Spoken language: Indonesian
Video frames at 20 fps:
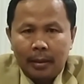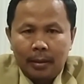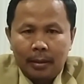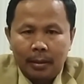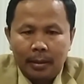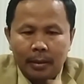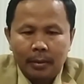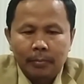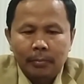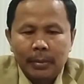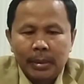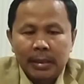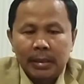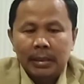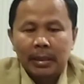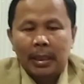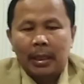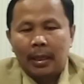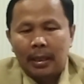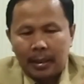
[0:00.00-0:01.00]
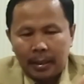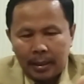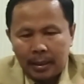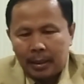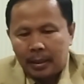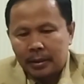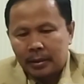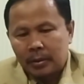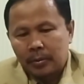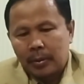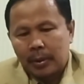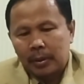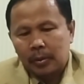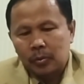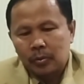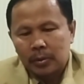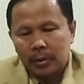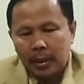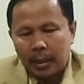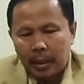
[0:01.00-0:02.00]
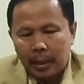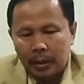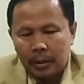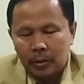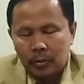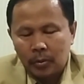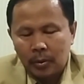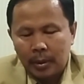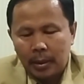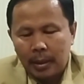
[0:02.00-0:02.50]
Jadi misalnya suatu saat sudah